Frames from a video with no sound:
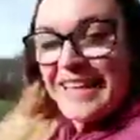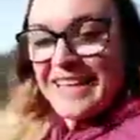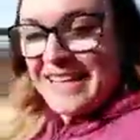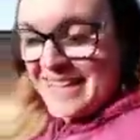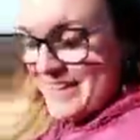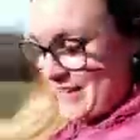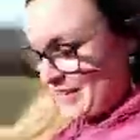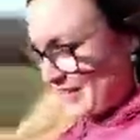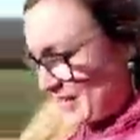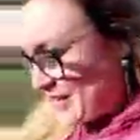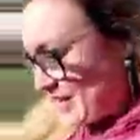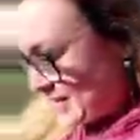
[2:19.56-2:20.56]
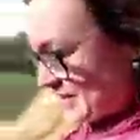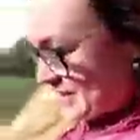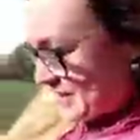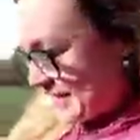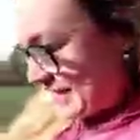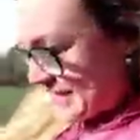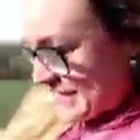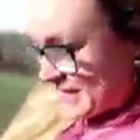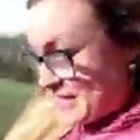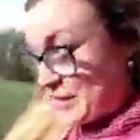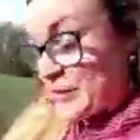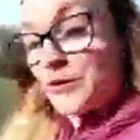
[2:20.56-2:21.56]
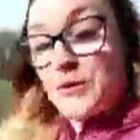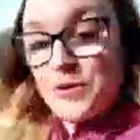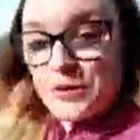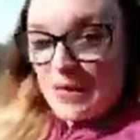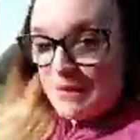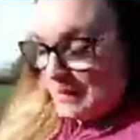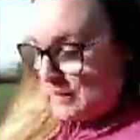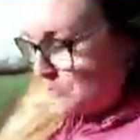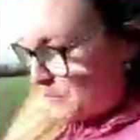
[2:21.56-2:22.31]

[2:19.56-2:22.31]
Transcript: Et j'ai entendu son appel de